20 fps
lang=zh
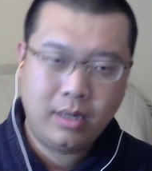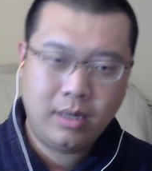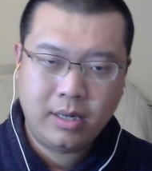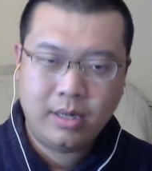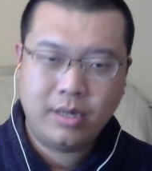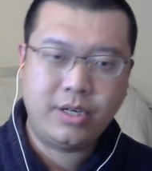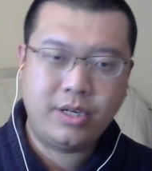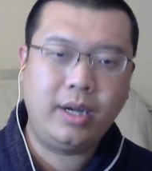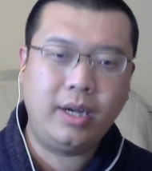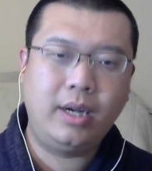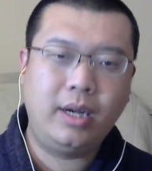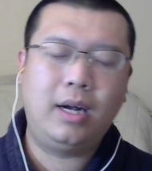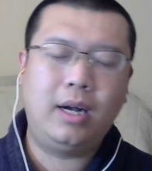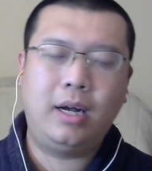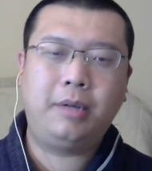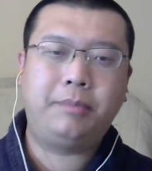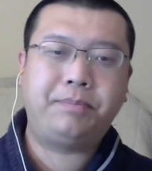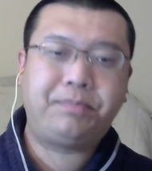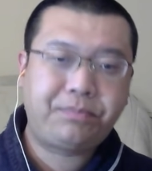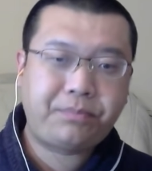这
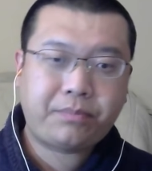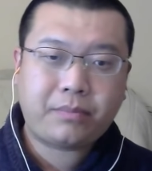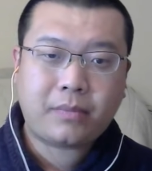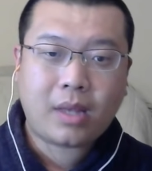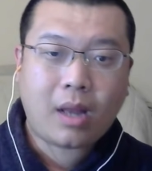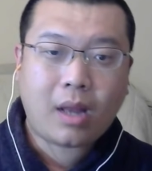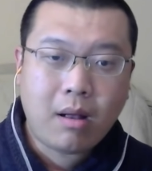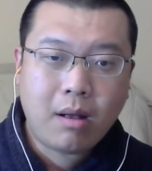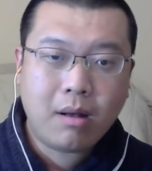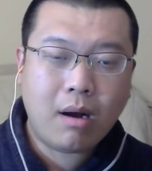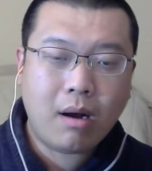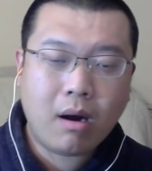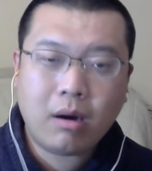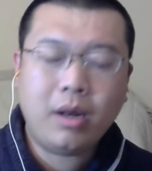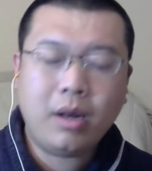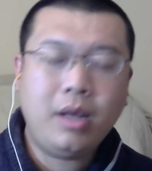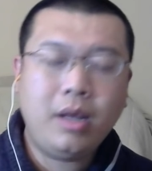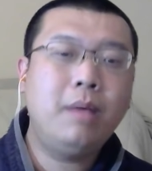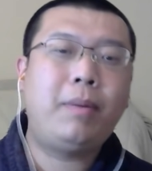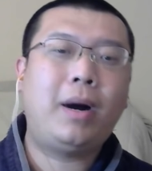个
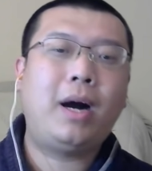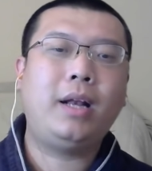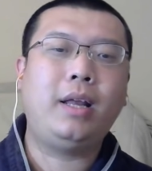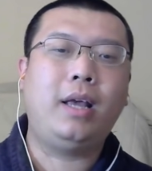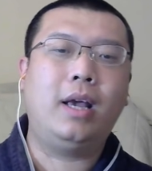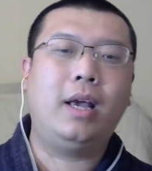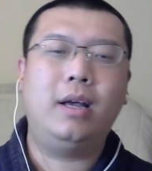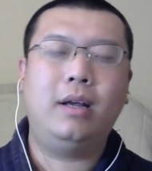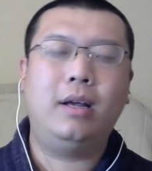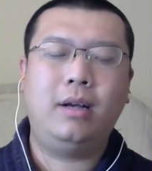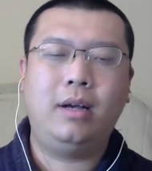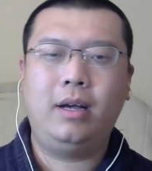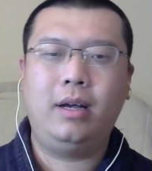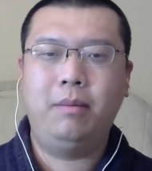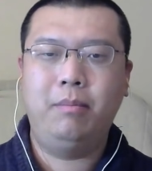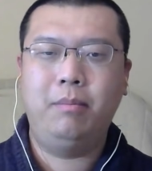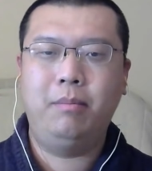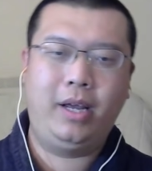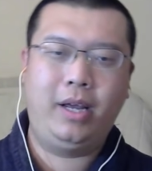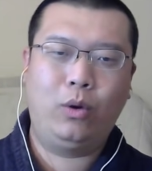2018年，哎，
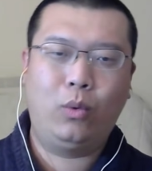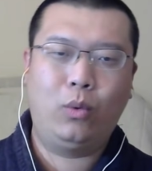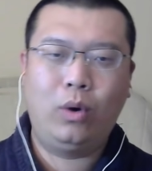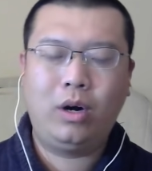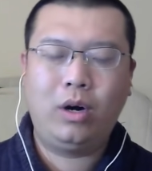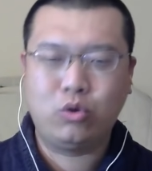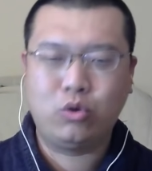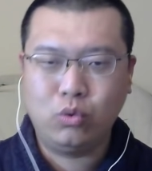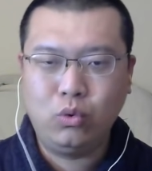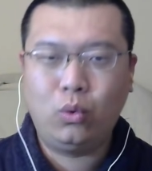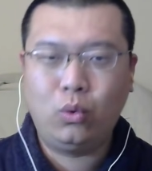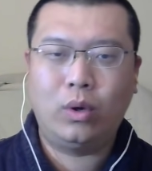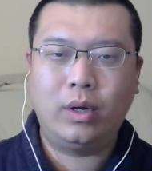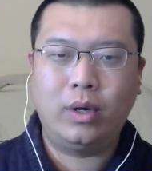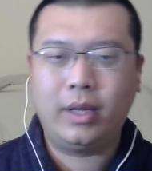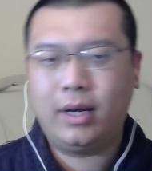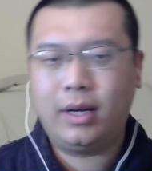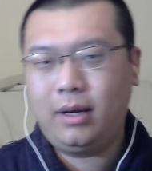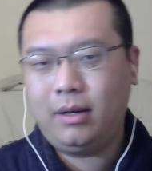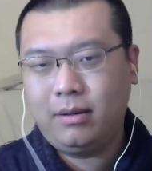美国和中国
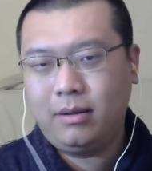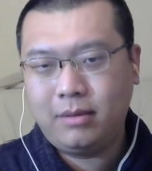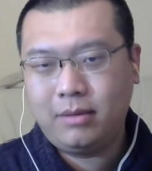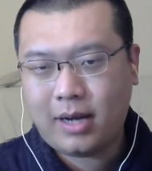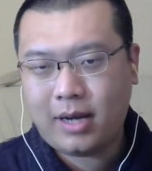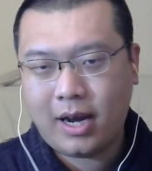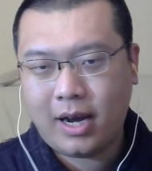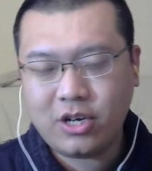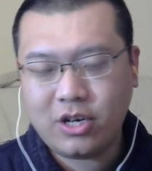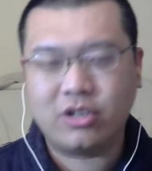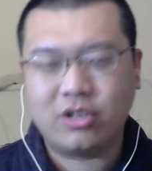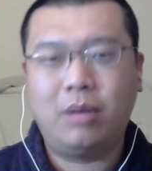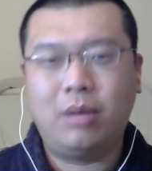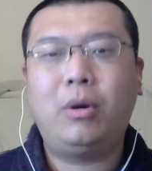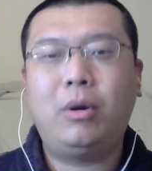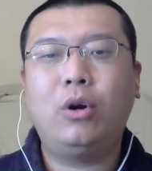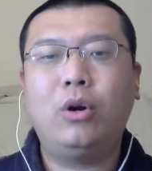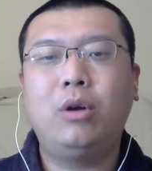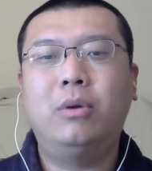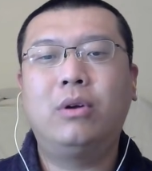呢？开始了
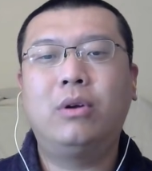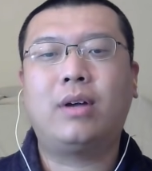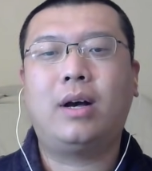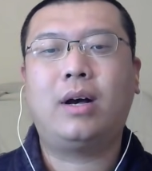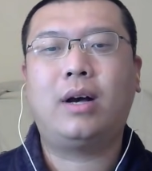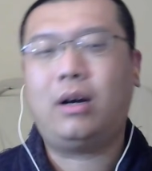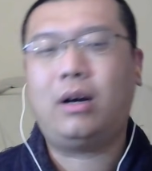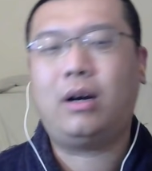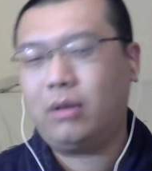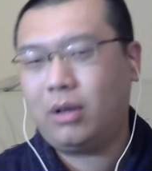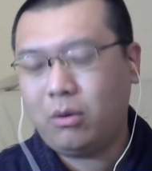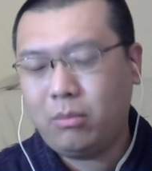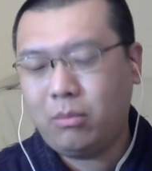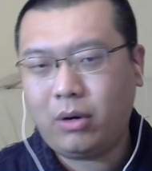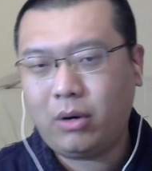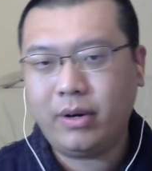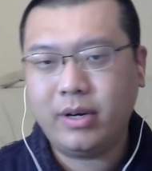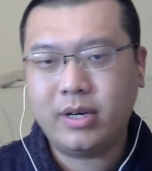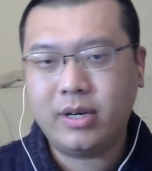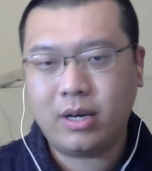贸易摩擦，后来又
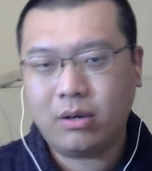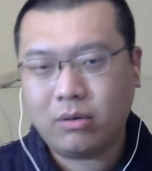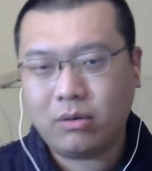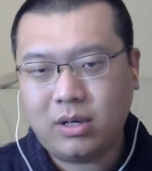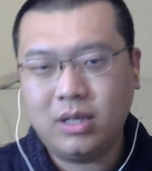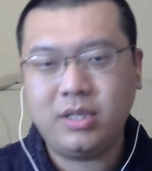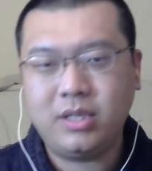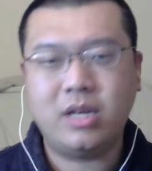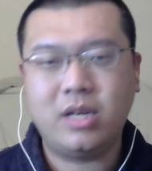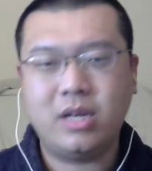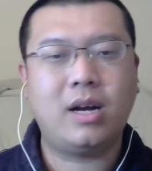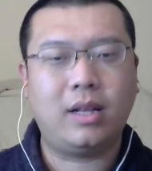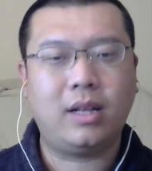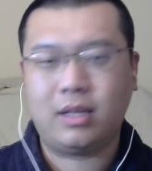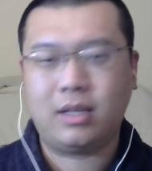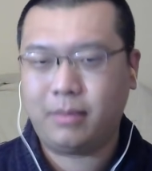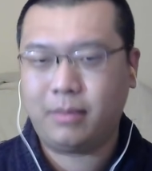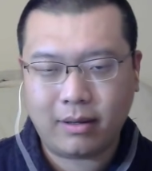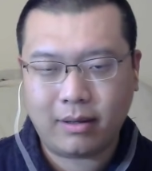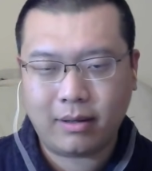贸易战、又科技战，乱七
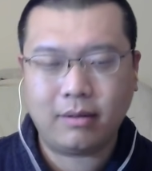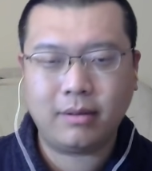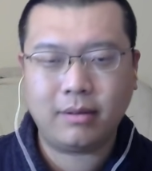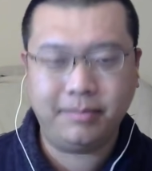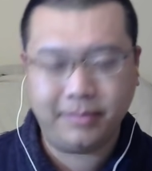八糟的。